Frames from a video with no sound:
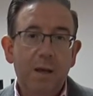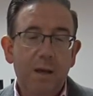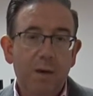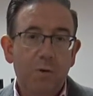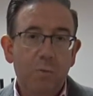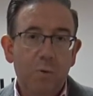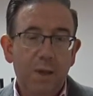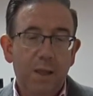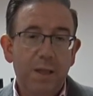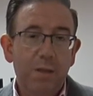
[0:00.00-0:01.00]
eh, como
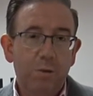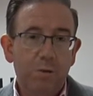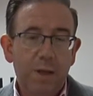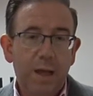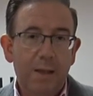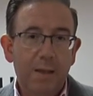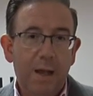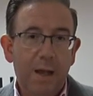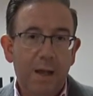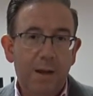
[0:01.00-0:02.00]
el centro de
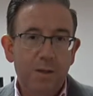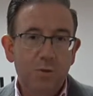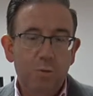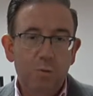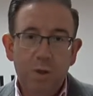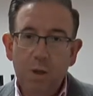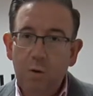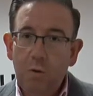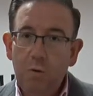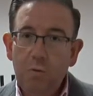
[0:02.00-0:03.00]
alta
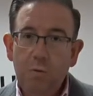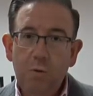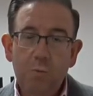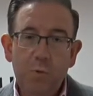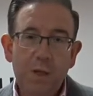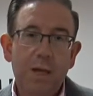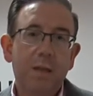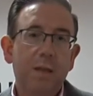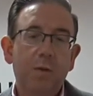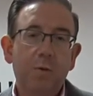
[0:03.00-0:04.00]
resolución,
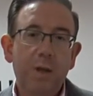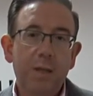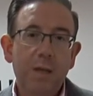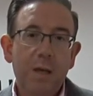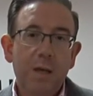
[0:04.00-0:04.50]
comunicaciones,